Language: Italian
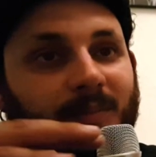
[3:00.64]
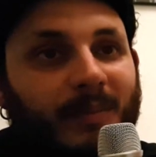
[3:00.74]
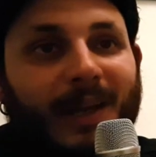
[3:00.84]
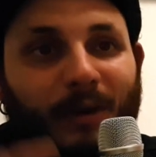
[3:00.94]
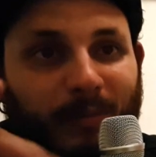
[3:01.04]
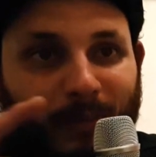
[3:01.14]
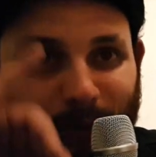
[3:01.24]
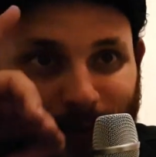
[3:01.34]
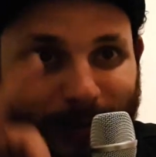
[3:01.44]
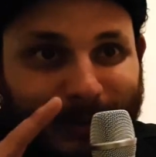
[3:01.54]
Milano è un po'
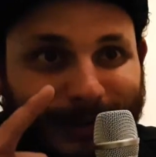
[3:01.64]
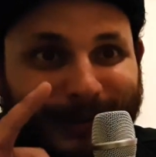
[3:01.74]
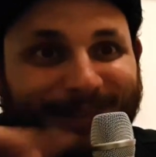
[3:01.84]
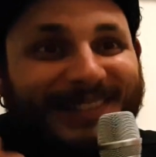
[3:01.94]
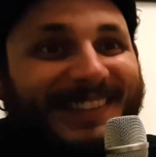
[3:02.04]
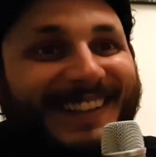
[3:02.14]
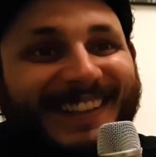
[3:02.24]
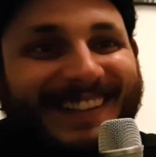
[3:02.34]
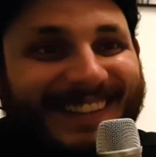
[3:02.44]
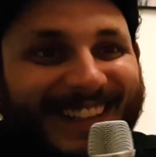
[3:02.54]
più
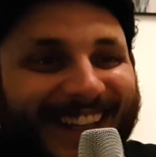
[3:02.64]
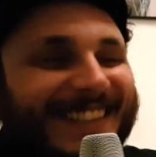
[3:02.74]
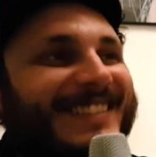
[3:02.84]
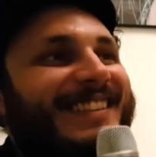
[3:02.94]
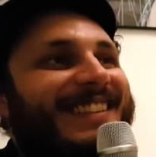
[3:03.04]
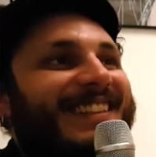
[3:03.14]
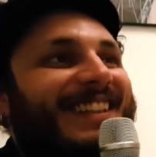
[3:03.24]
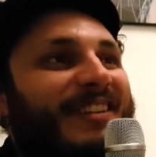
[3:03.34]
di classe